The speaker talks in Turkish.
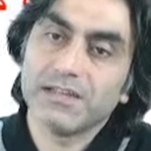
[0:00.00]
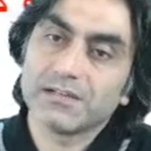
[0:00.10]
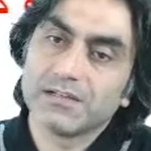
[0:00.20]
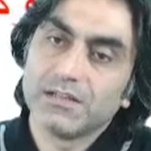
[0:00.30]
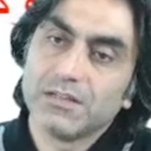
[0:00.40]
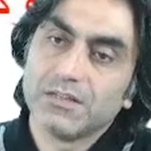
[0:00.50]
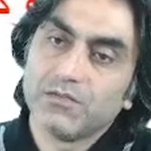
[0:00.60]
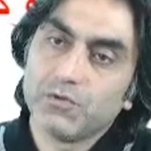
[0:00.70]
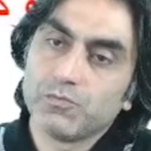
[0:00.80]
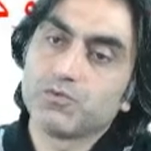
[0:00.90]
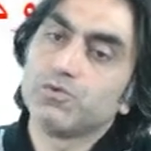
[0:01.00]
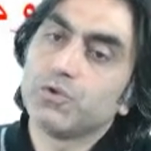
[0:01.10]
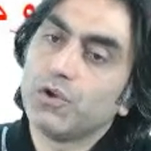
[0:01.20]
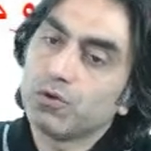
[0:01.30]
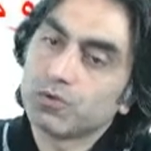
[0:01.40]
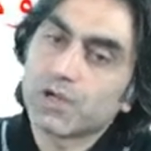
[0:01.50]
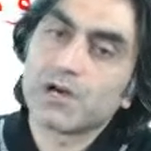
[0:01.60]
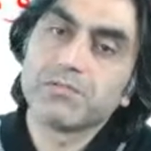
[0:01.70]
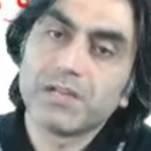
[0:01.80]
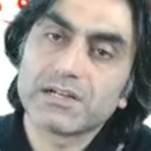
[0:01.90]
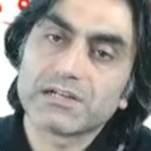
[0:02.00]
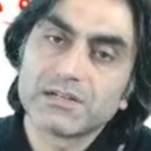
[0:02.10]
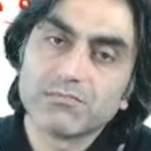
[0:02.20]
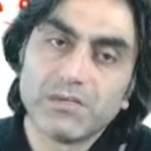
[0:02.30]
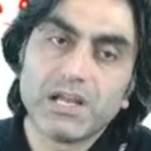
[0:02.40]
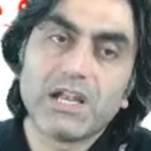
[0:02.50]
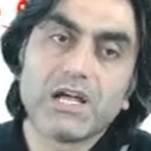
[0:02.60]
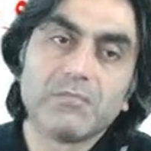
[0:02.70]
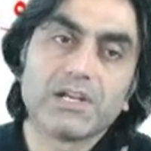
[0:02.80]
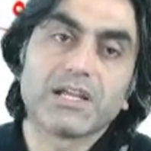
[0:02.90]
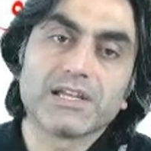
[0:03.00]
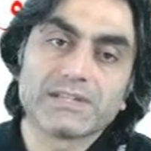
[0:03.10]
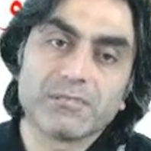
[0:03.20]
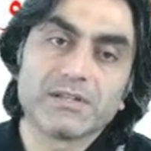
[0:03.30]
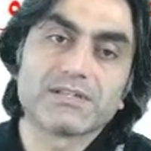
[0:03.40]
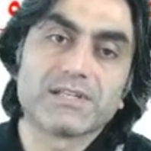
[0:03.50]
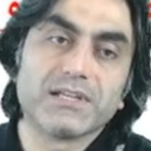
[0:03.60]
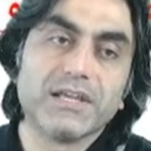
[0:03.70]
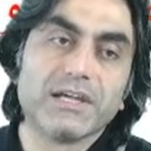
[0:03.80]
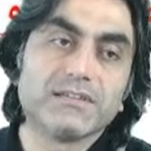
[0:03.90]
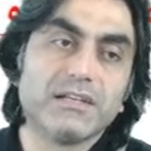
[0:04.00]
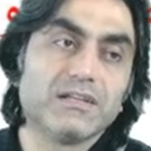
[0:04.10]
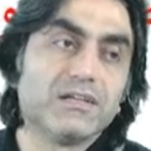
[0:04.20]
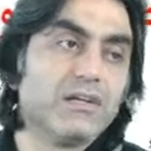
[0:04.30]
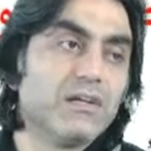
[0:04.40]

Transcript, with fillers: eder ve bütünüyle onu kaplar. وَلَا مَنْ كَسَبَ سَيِّئَةً